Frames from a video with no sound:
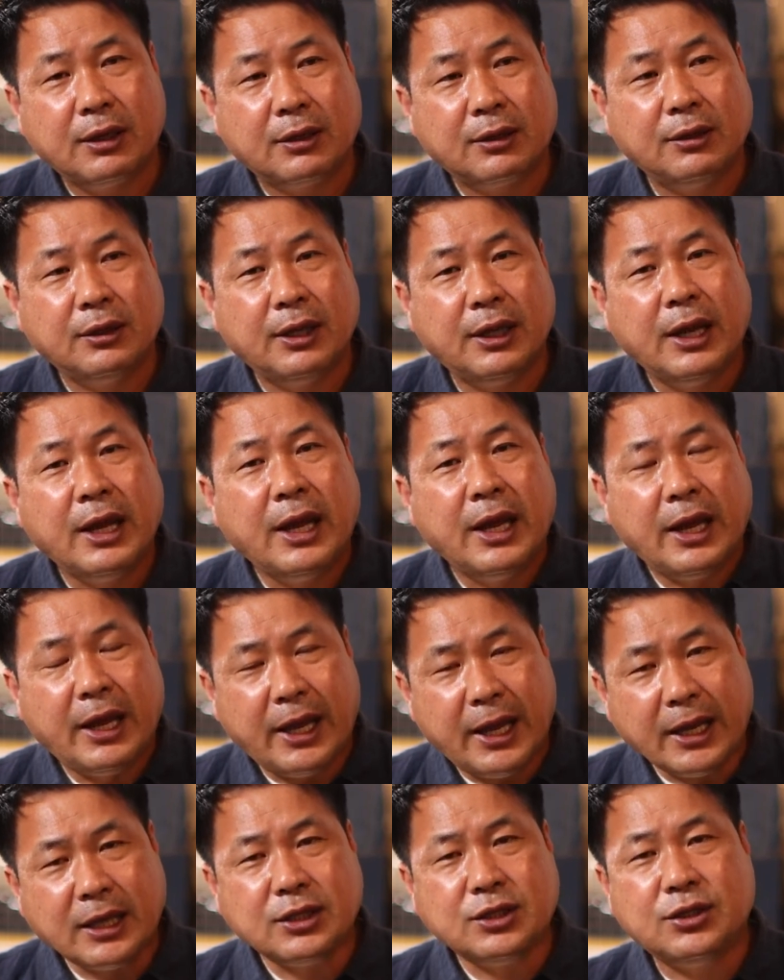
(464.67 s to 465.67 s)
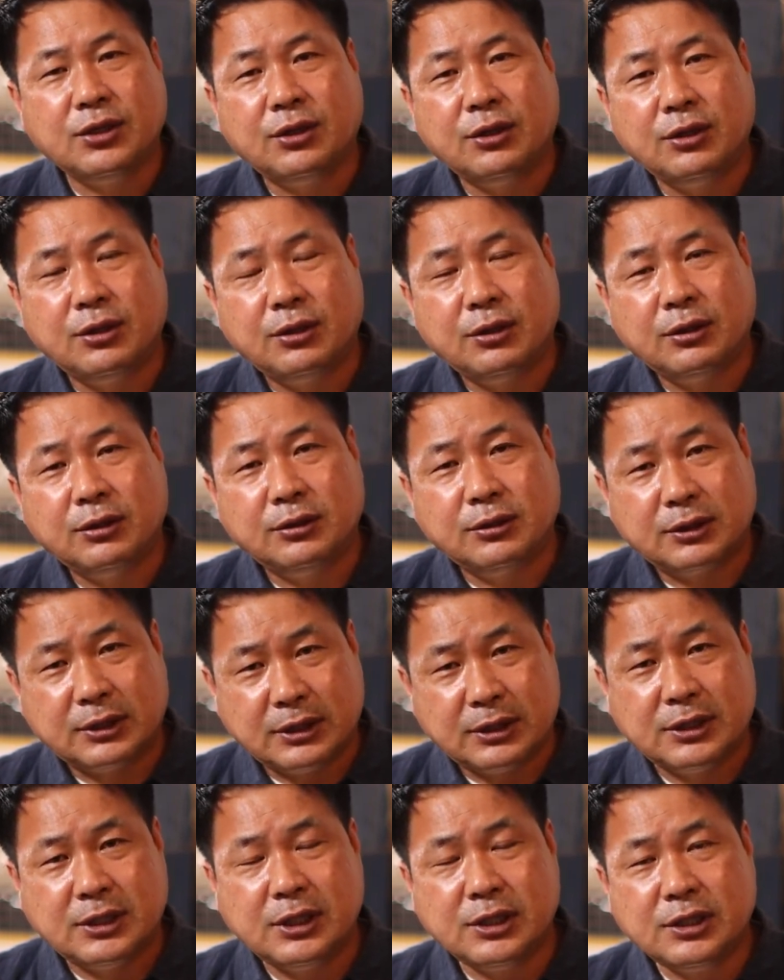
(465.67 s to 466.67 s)
근데 액션
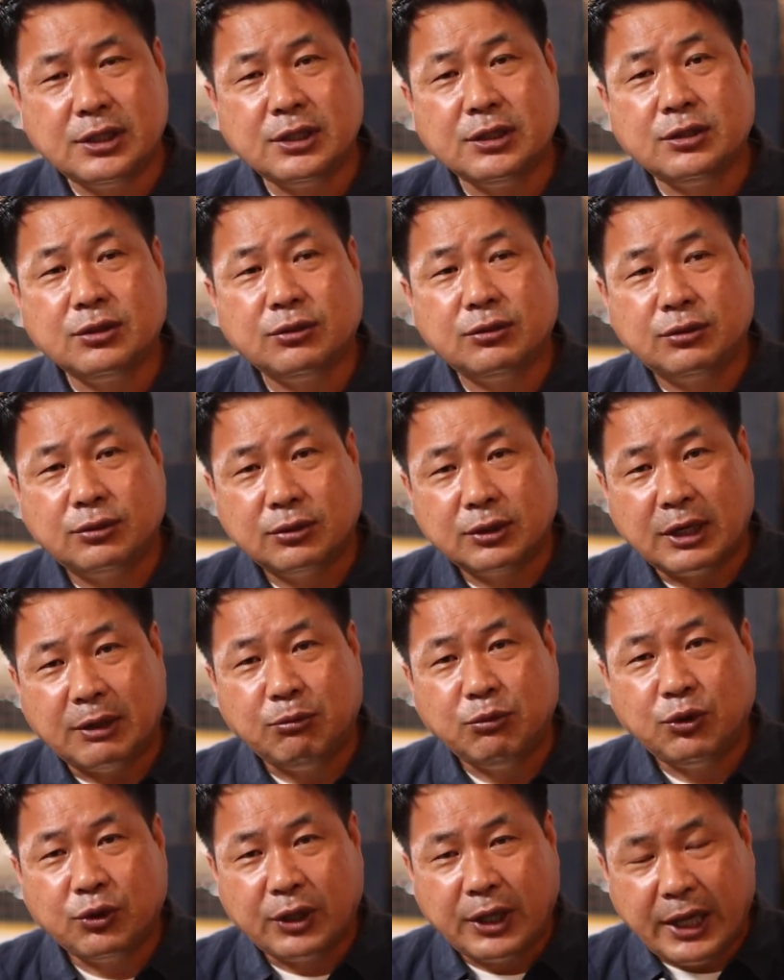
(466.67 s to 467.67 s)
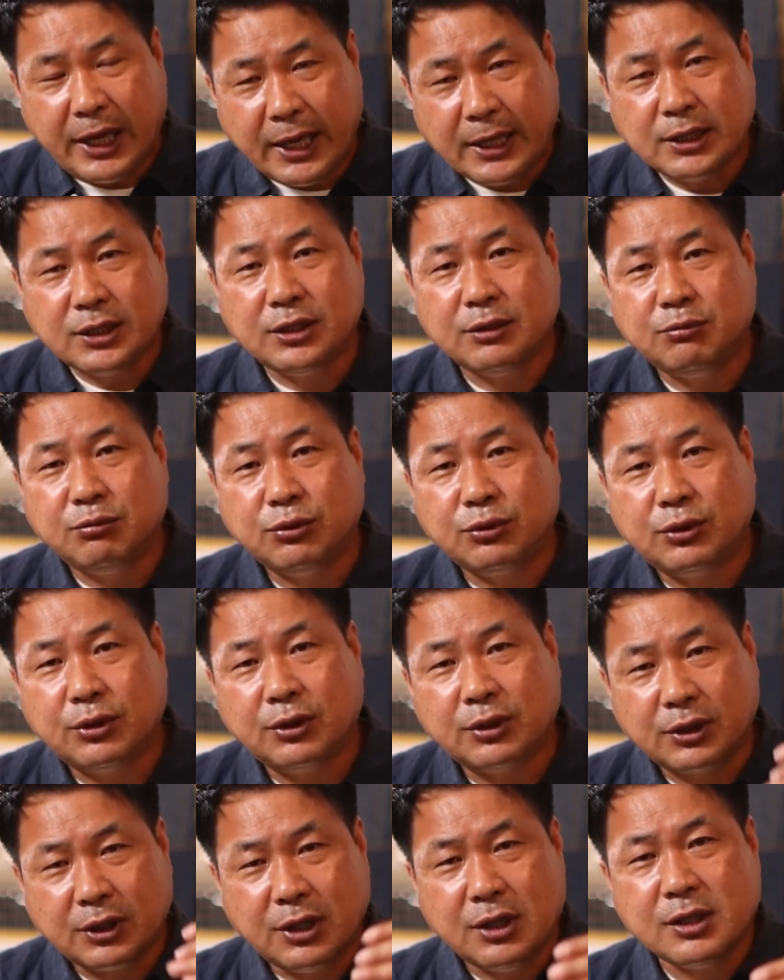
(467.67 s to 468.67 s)
실질적으로 감독이
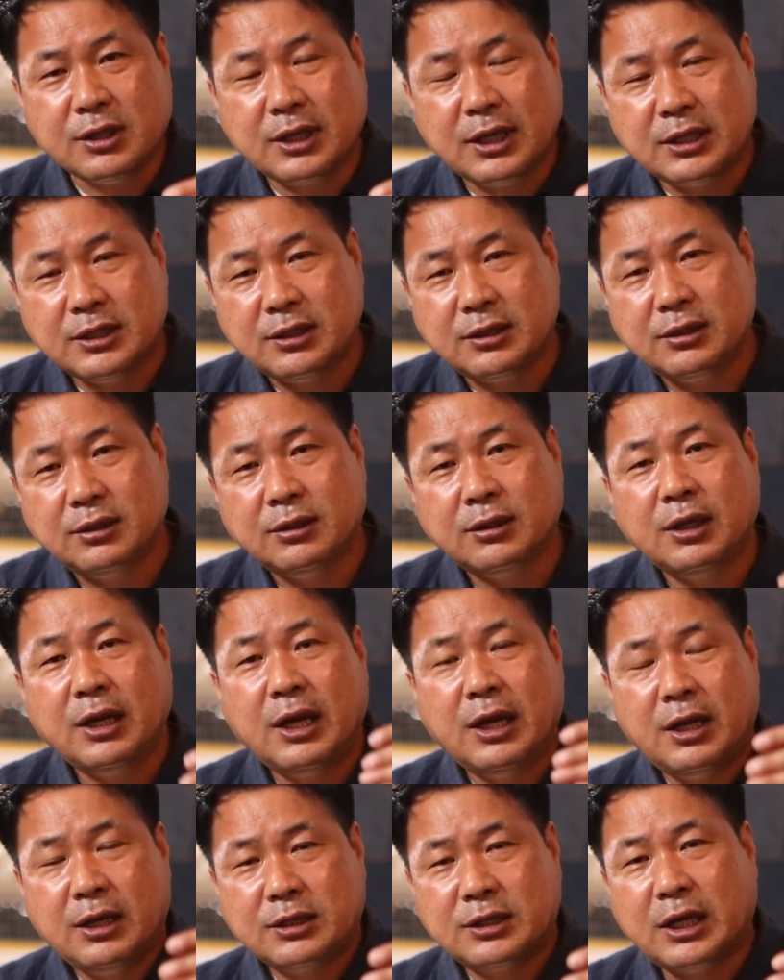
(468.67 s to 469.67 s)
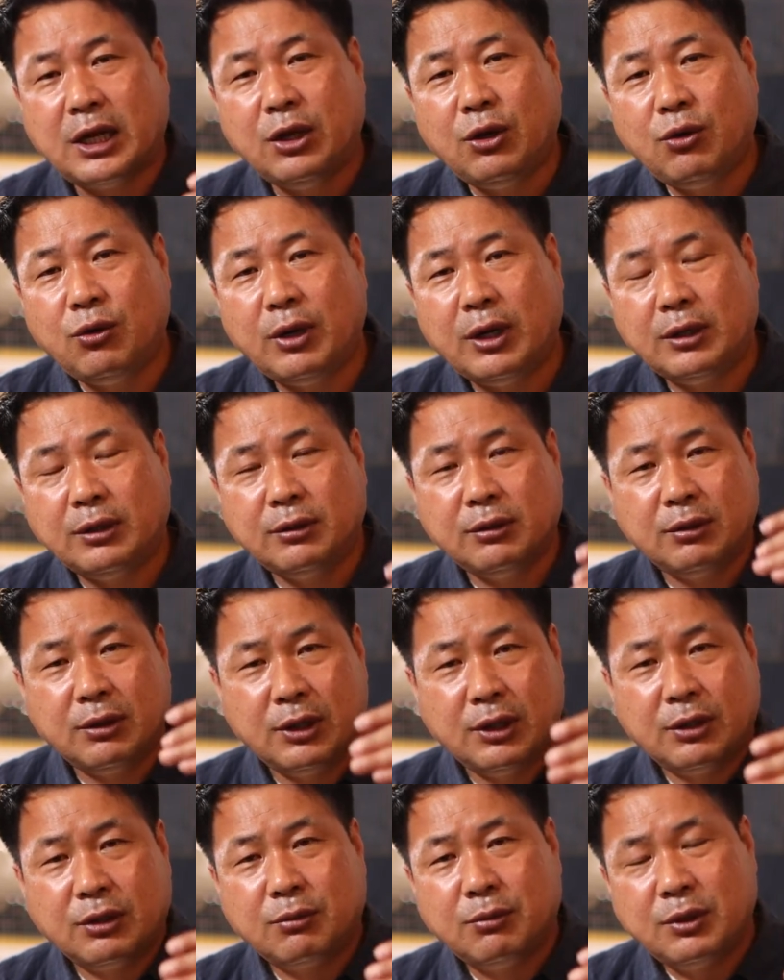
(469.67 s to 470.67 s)
액션부터 컷까지를 사용하는
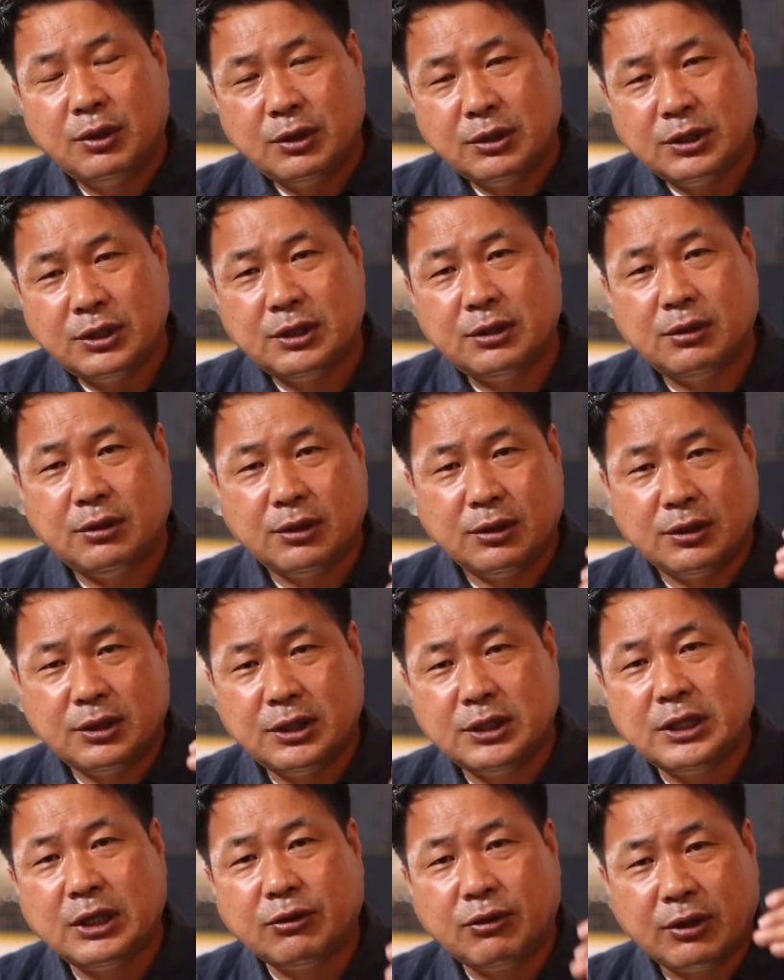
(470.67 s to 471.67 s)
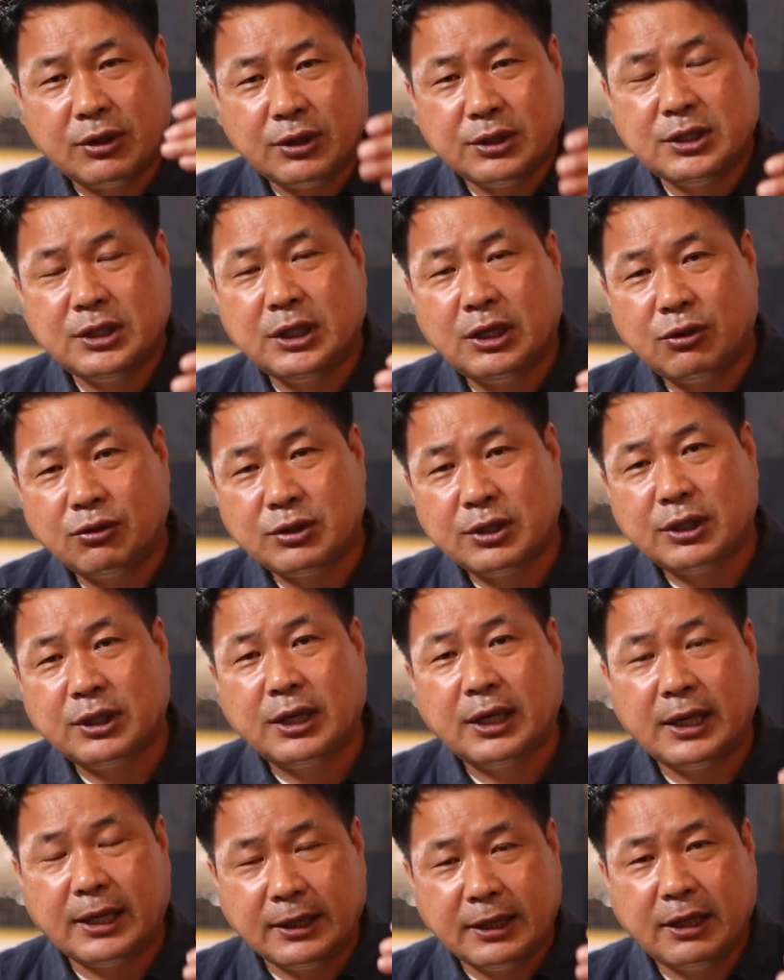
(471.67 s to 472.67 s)
시, 작과 끝이라고
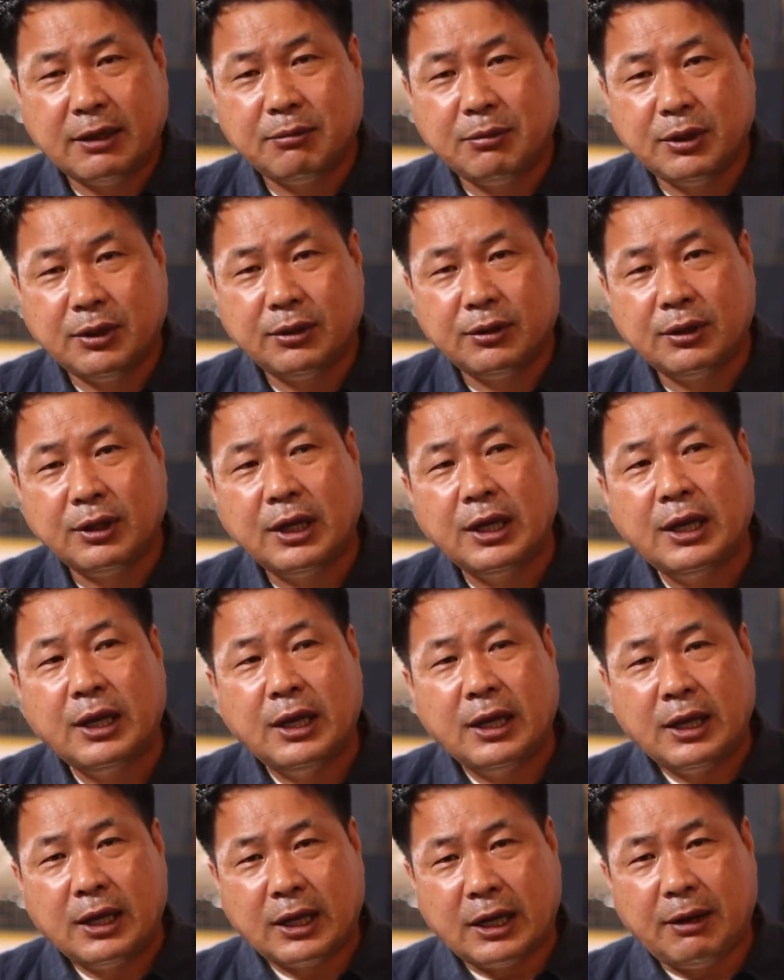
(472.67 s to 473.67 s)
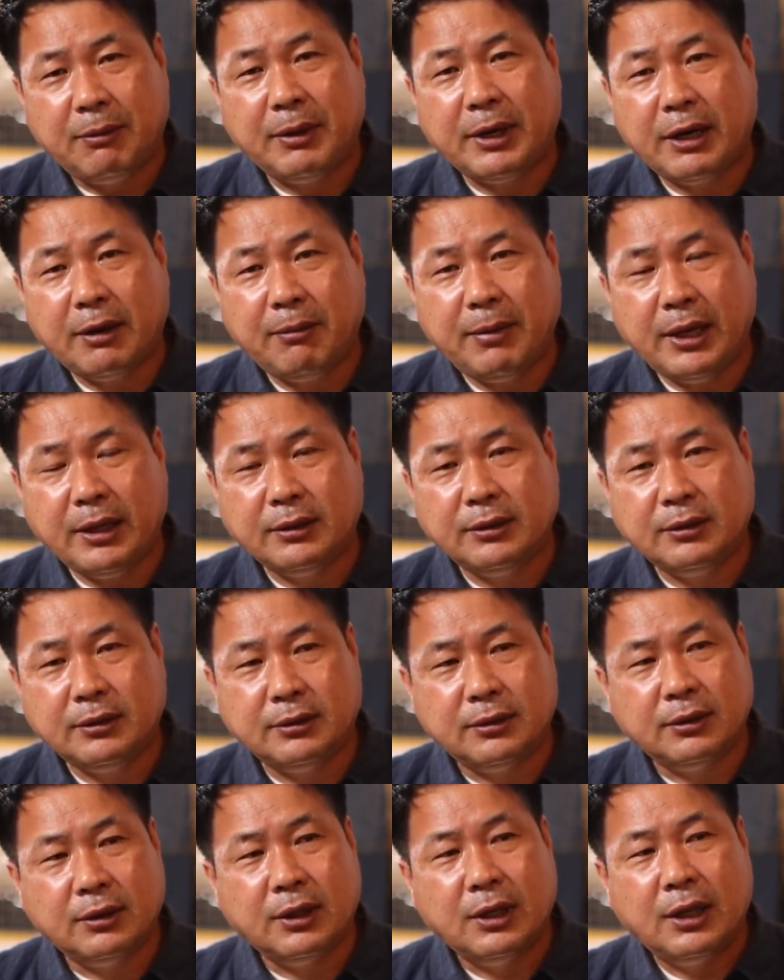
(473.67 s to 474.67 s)
생각한다면
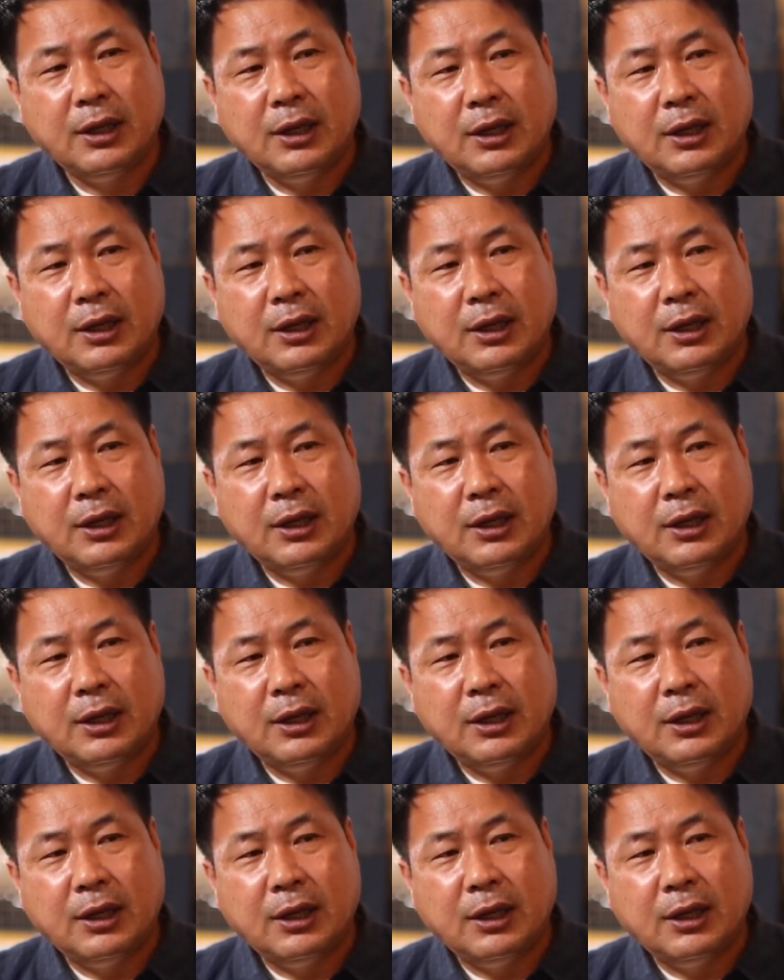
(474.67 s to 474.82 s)
카메라맨은